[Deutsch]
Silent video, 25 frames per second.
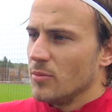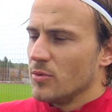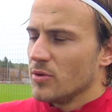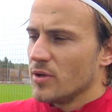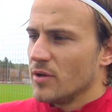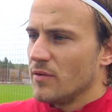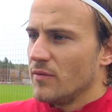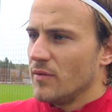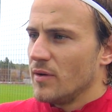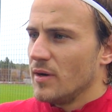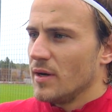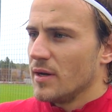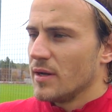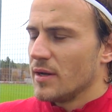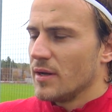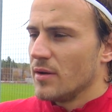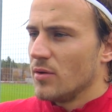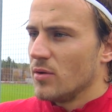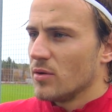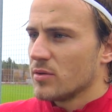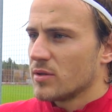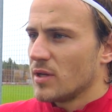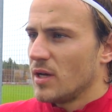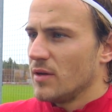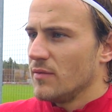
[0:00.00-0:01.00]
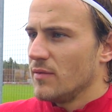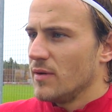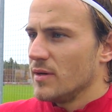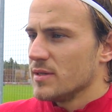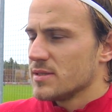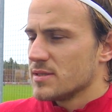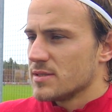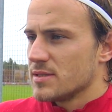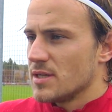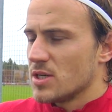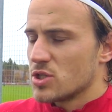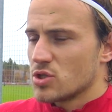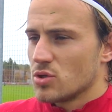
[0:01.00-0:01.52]
Und da war er dann auch
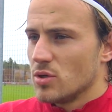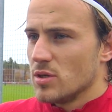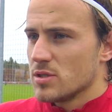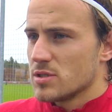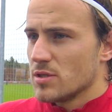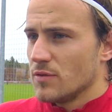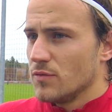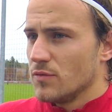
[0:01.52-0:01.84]
teilweise sehr stolz